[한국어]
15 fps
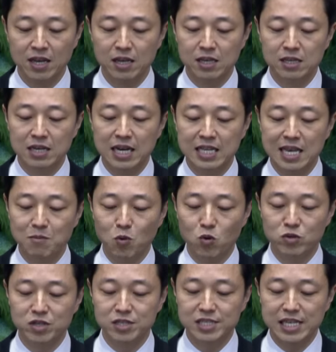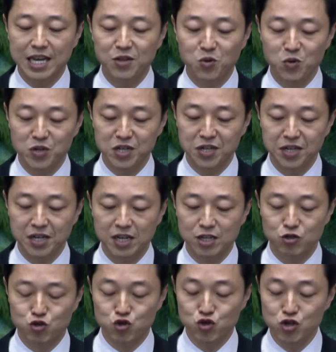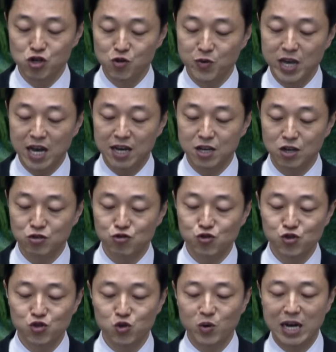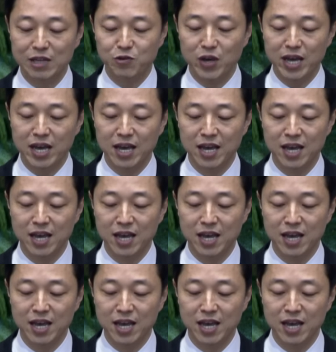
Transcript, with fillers: 인간의 모든 제도를 주를 위하여 순종하되